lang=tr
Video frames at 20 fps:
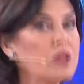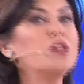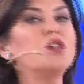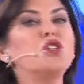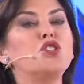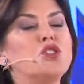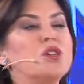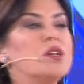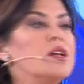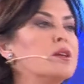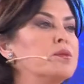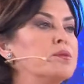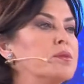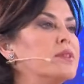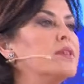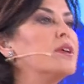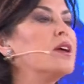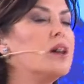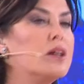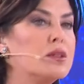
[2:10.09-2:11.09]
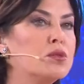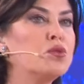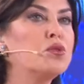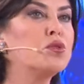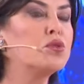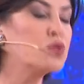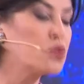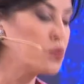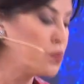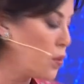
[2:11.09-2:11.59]
işçilerimize
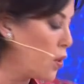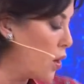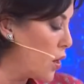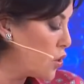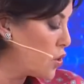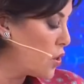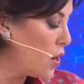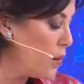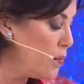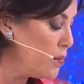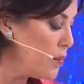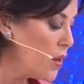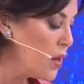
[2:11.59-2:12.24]
adıyoruz bu akşam.